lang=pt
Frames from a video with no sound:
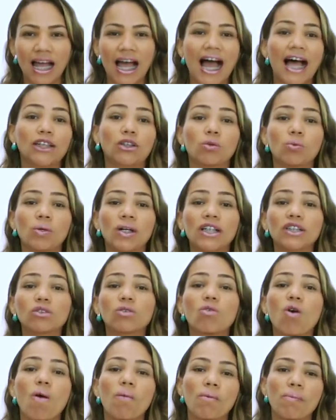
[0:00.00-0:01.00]
atuando
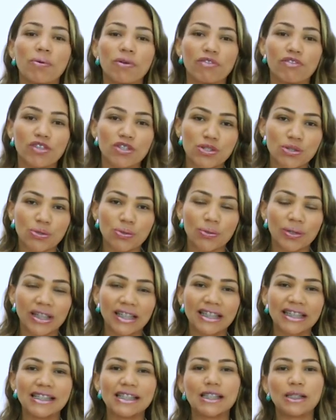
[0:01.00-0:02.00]
como
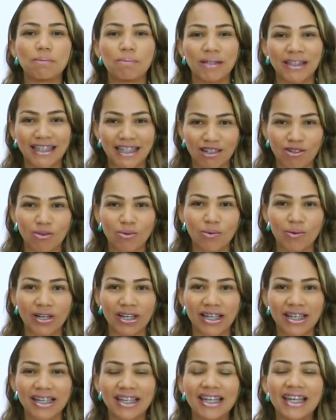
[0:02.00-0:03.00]
professora e
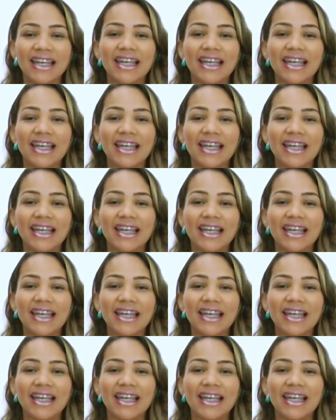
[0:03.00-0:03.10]
pedagoga